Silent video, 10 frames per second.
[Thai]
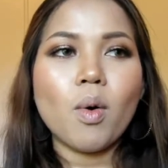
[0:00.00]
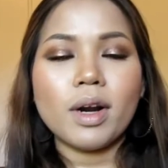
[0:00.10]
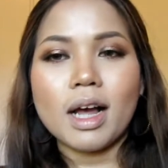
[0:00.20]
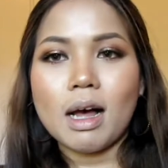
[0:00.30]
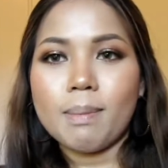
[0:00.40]

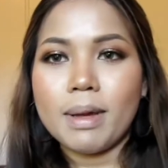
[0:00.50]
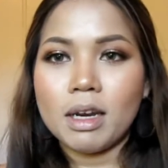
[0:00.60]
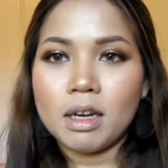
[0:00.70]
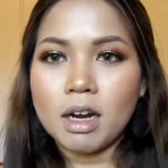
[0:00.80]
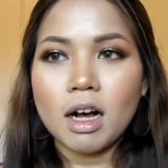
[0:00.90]
นะคะเป็น
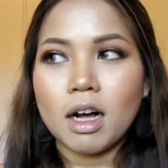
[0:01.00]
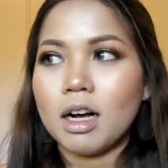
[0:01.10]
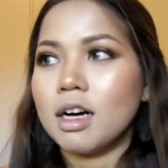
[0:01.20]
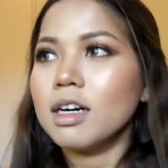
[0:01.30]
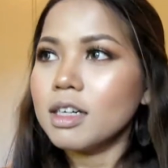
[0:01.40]
เอ่อ
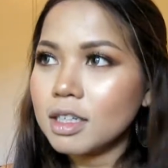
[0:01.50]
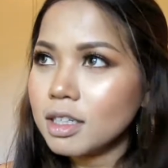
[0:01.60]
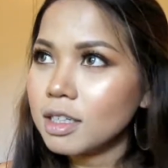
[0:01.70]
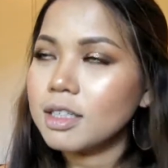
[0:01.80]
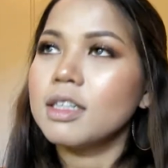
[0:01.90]
เฮอ
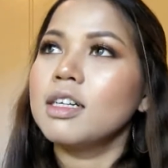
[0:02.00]
ร์